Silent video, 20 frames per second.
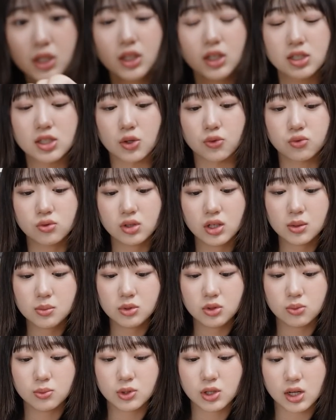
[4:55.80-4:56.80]
に出して膨らむ
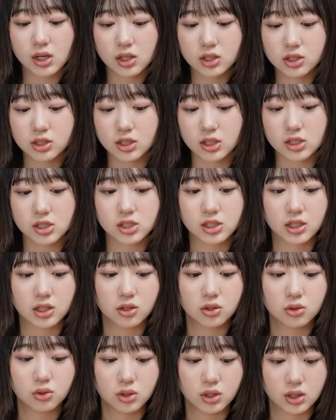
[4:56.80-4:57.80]
のも考えて出してあげ
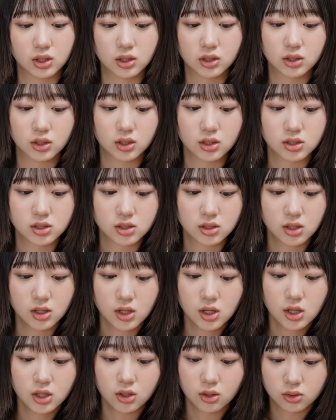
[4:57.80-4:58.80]
るといいかなって感
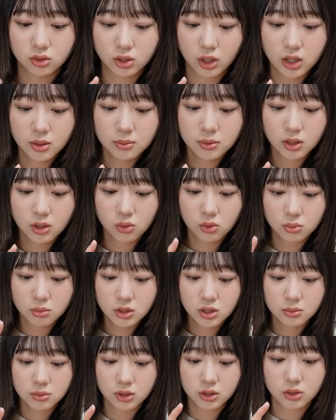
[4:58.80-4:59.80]
じ。だいぶねこう見
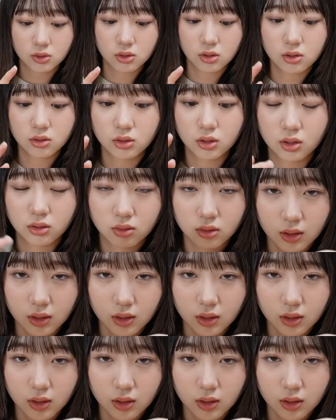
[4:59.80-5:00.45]
てもらったら分かるんだけど